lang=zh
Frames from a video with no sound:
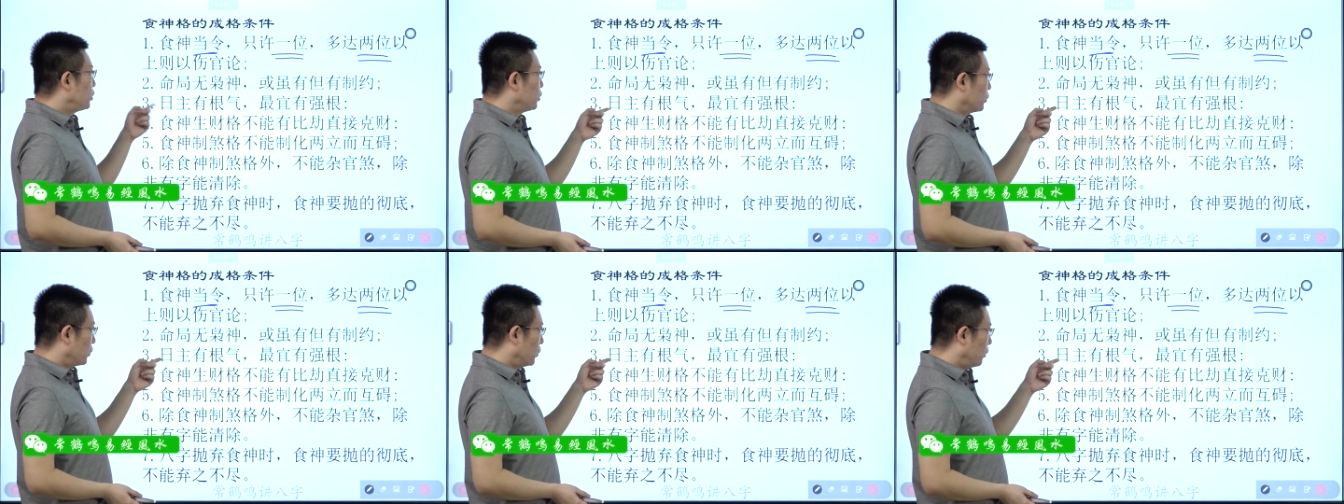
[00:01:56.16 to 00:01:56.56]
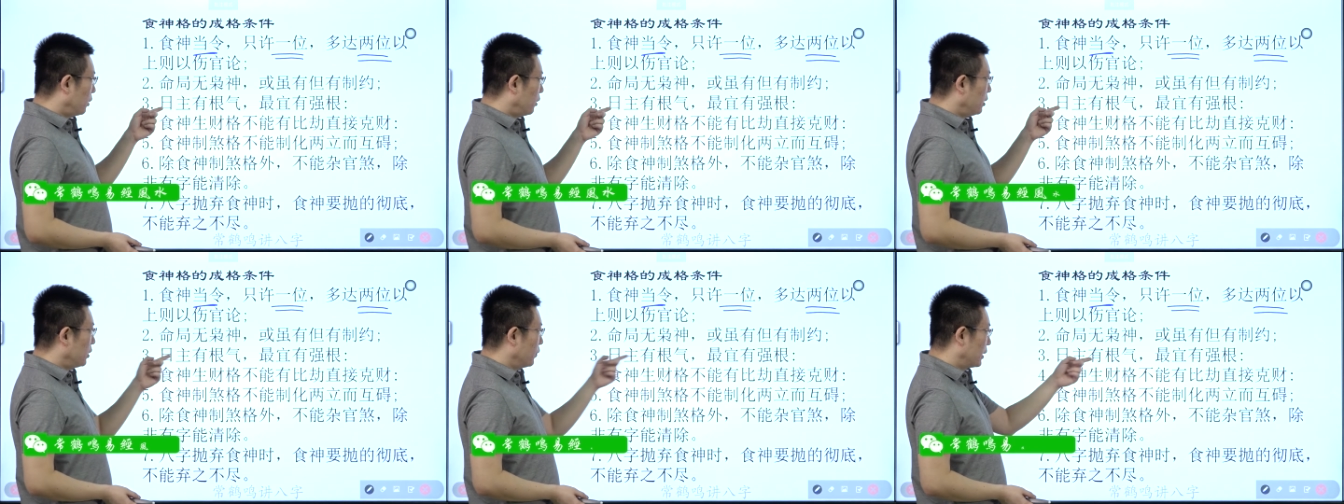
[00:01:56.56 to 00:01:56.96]

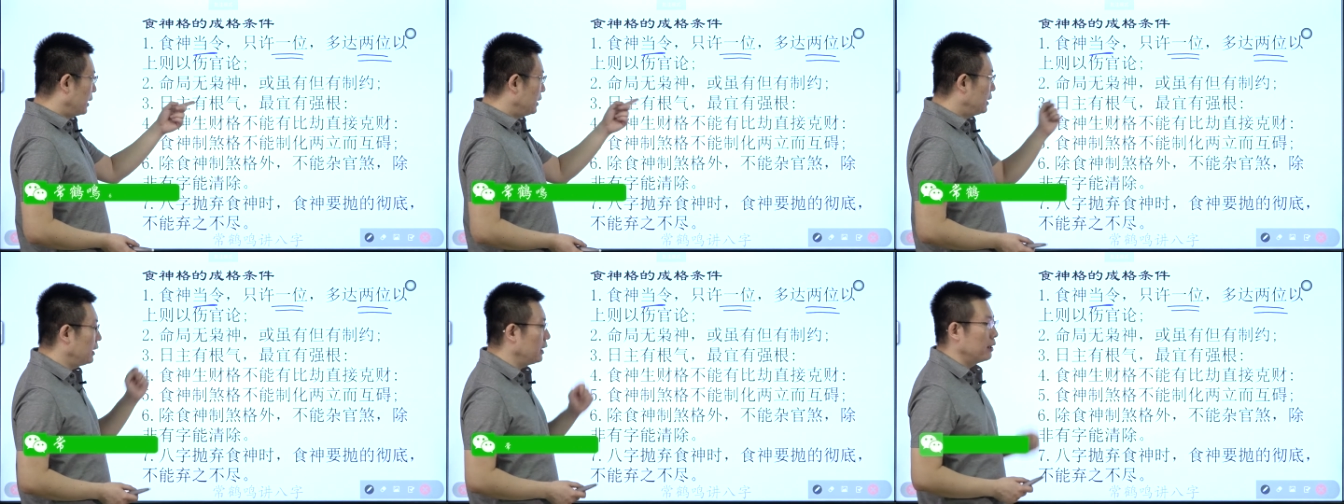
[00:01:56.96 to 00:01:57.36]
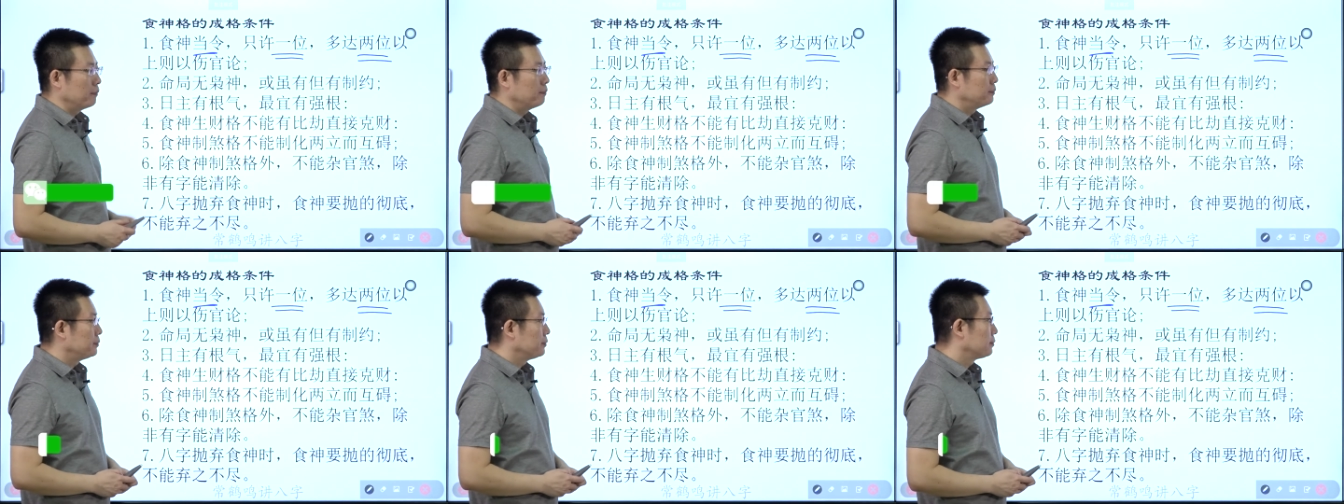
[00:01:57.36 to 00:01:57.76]
主有根气，
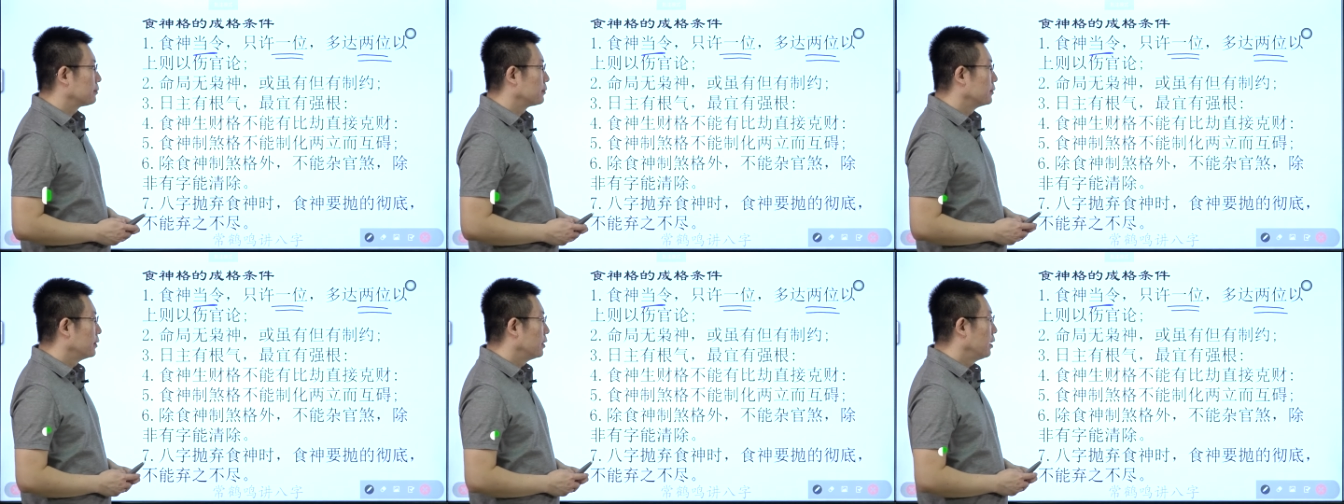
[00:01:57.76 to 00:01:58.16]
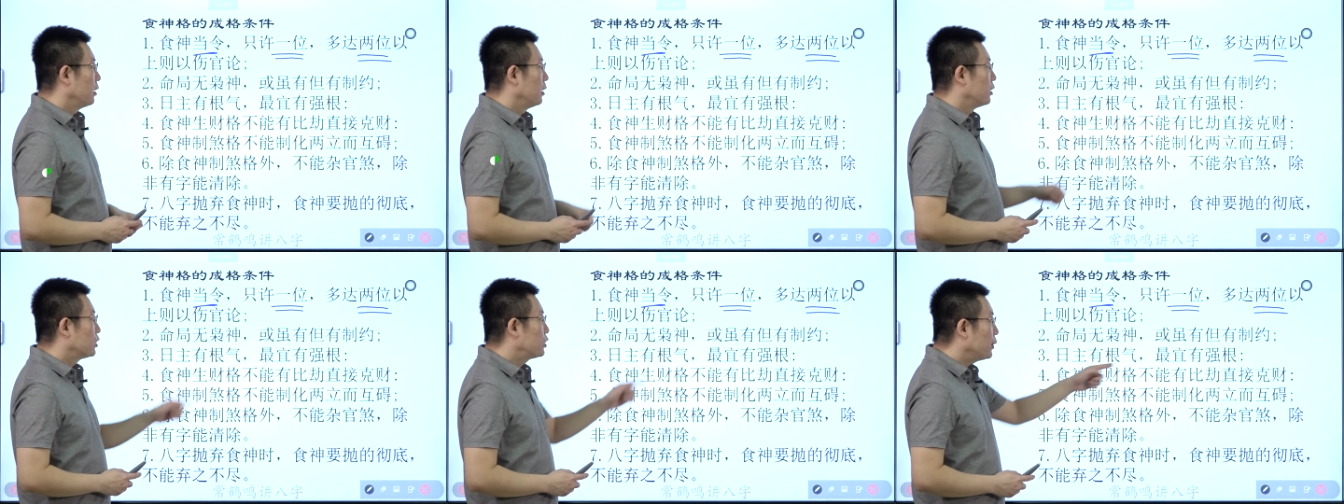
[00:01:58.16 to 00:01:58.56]

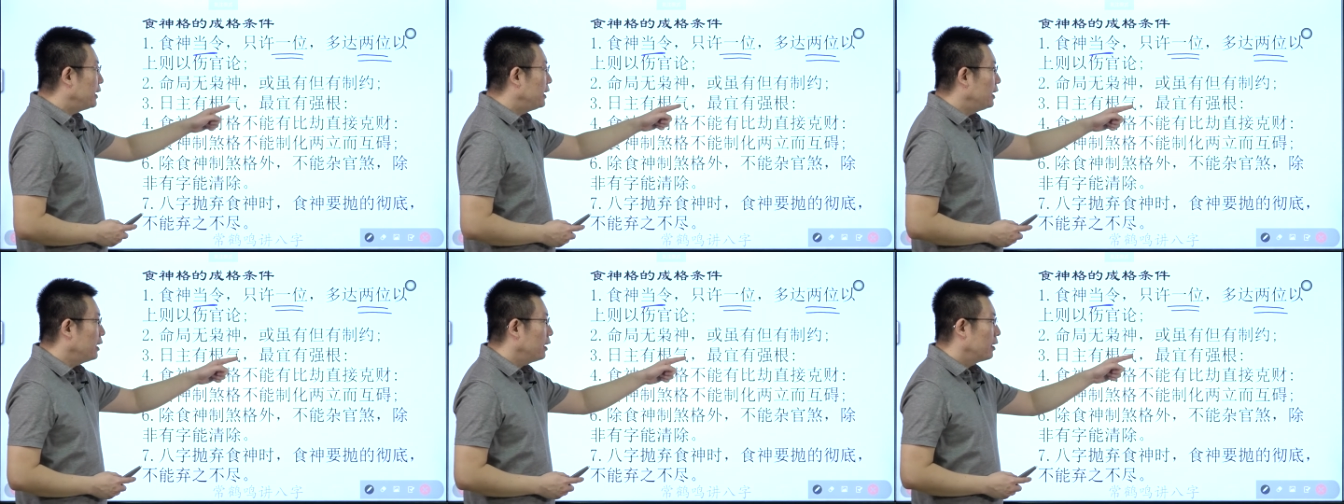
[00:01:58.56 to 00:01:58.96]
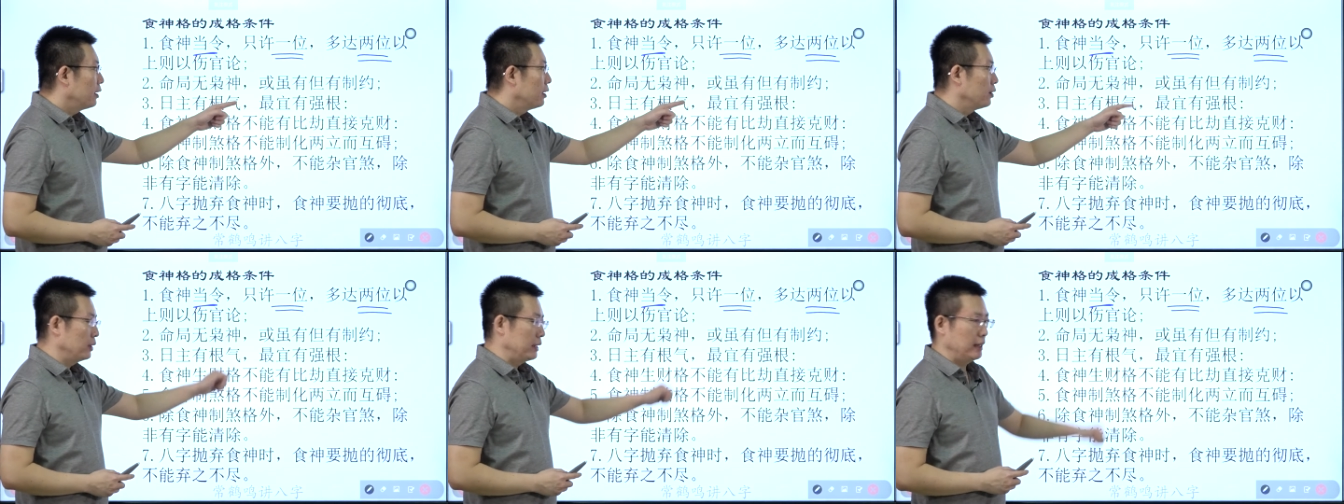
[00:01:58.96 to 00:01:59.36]
最一
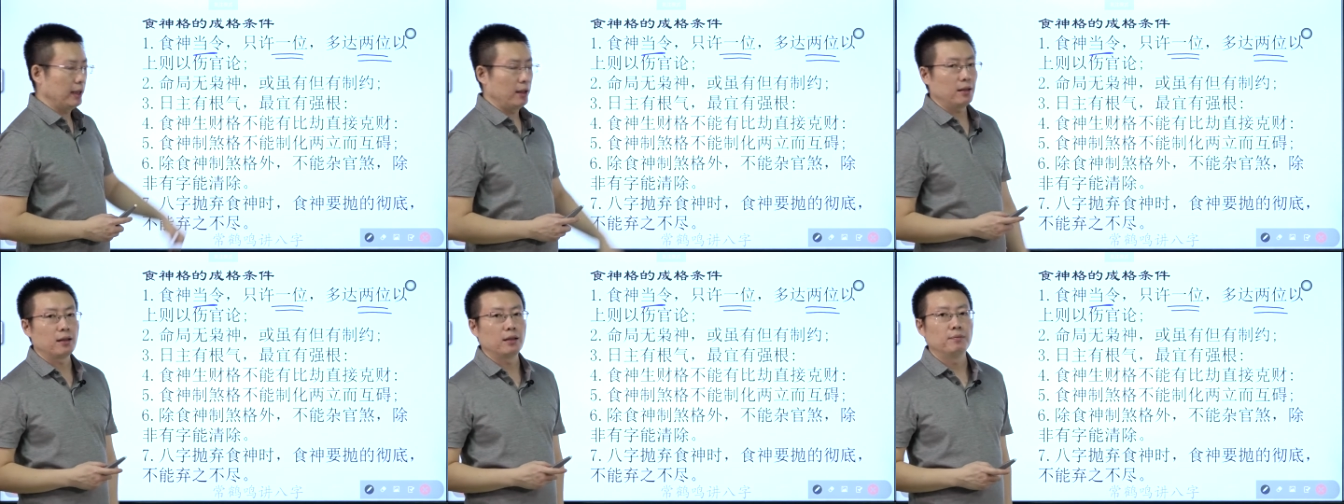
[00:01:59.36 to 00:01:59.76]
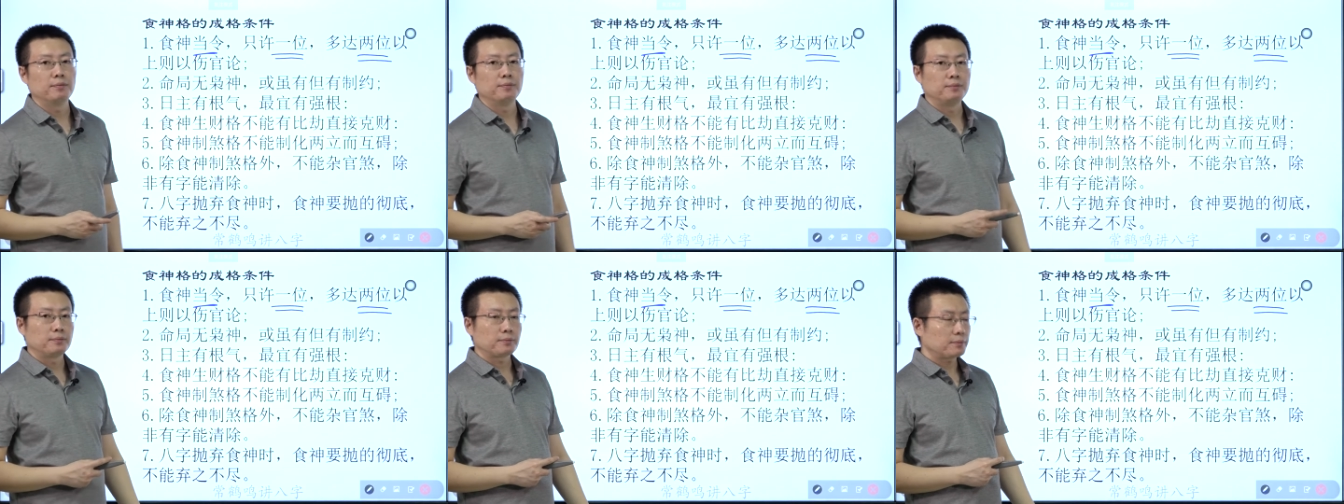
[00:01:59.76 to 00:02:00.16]
有强根。
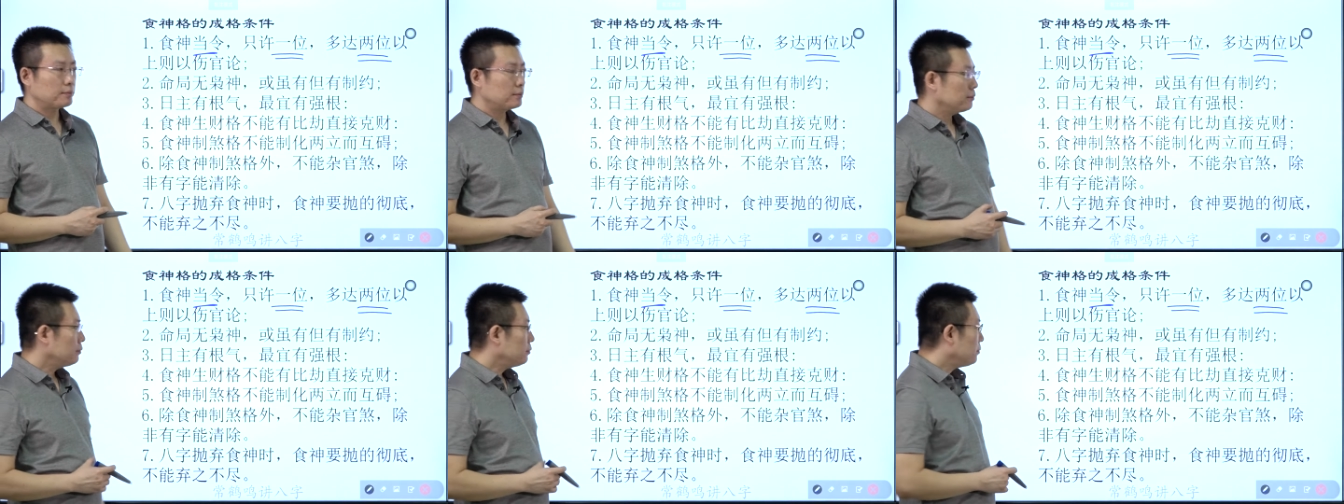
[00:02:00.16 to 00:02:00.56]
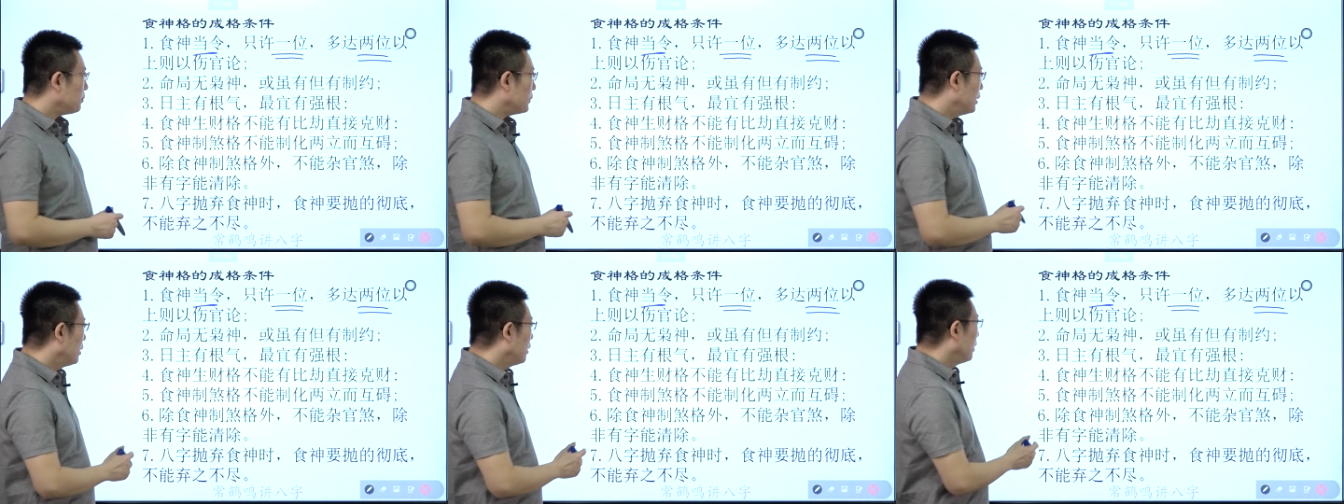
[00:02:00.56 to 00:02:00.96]

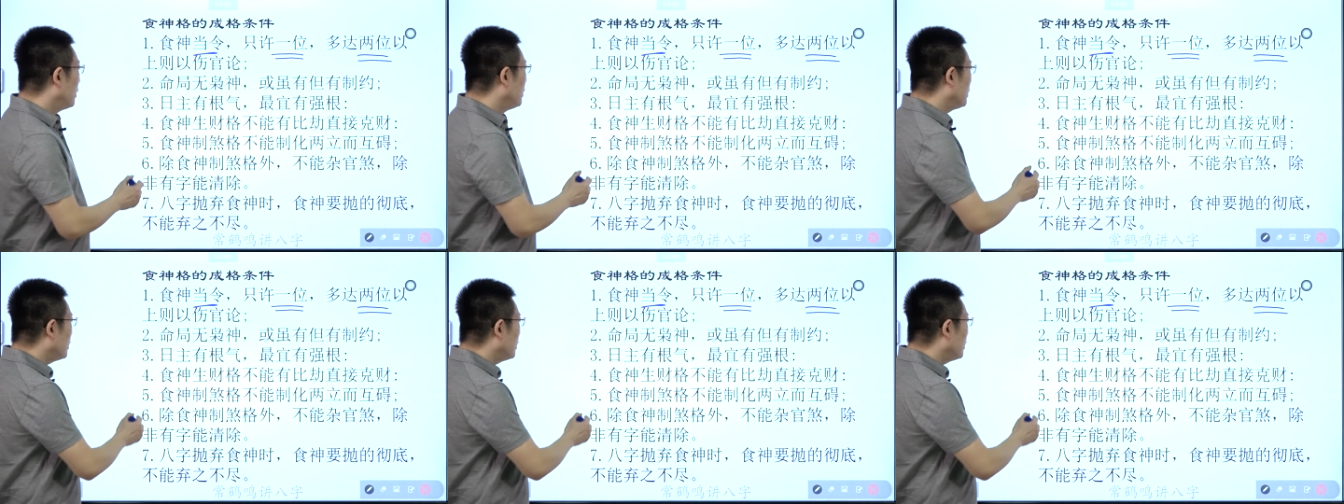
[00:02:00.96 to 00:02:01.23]
这